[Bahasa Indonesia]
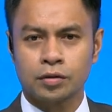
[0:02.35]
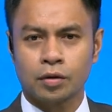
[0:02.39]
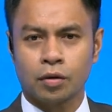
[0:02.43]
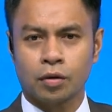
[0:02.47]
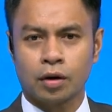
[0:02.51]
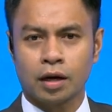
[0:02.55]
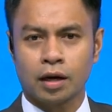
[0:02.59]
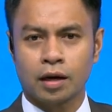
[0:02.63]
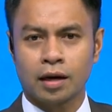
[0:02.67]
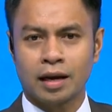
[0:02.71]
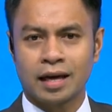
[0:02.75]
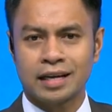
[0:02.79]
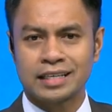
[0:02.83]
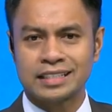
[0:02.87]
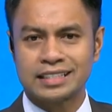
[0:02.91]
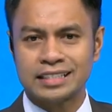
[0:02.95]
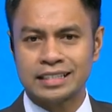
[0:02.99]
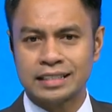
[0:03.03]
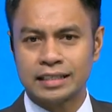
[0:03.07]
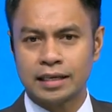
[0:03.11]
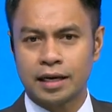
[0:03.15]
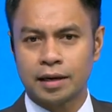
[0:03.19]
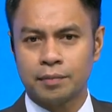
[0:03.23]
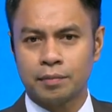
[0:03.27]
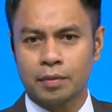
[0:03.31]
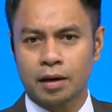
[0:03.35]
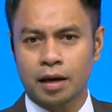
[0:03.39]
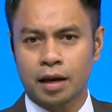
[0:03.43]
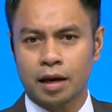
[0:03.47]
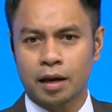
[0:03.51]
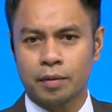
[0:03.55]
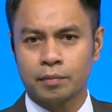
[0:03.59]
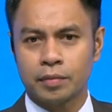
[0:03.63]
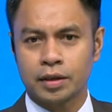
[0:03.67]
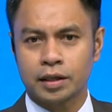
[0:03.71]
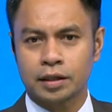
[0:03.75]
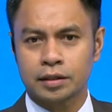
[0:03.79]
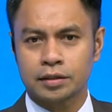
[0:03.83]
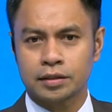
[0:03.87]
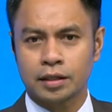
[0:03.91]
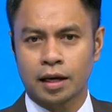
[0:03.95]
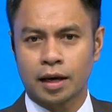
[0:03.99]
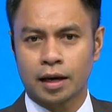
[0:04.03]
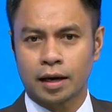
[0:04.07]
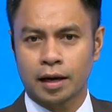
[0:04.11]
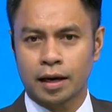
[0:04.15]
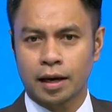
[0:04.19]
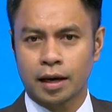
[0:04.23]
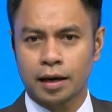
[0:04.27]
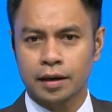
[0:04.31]
seorang lansia mengalami
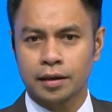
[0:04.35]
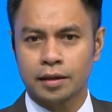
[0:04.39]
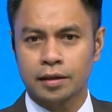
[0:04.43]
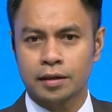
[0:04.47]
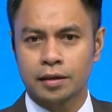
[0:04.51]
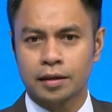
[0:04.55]
kecelakaan